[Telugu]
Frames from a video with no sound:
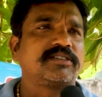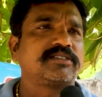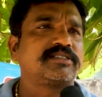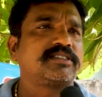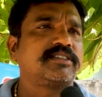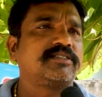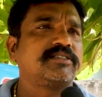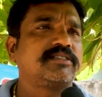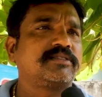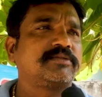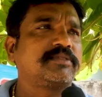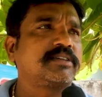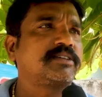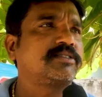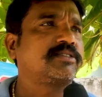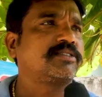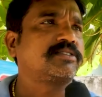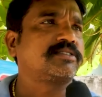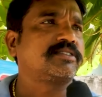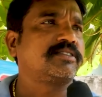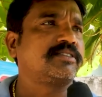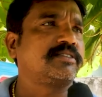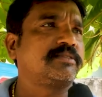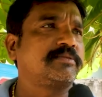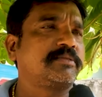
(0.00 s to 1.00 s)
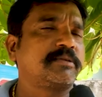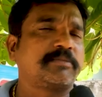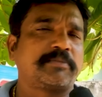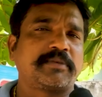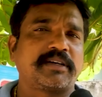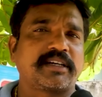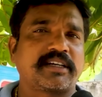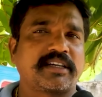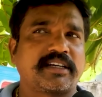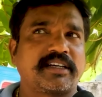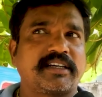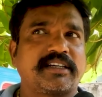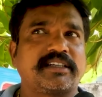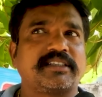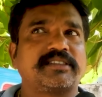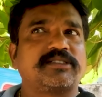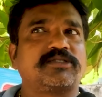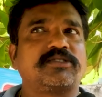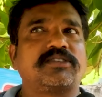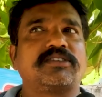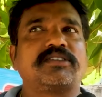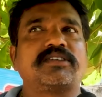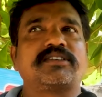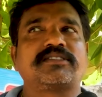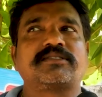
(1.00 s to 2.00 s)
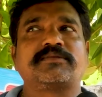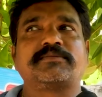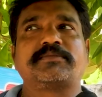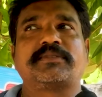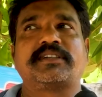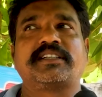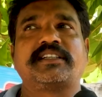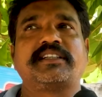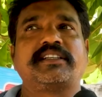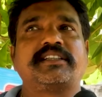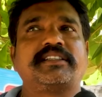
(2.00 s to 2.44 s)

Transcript: వన్ సెవెంటీ ఫైవ్ వన్ సెవెంటీ ఫైవ్ పక్క చూడాల్సిన పని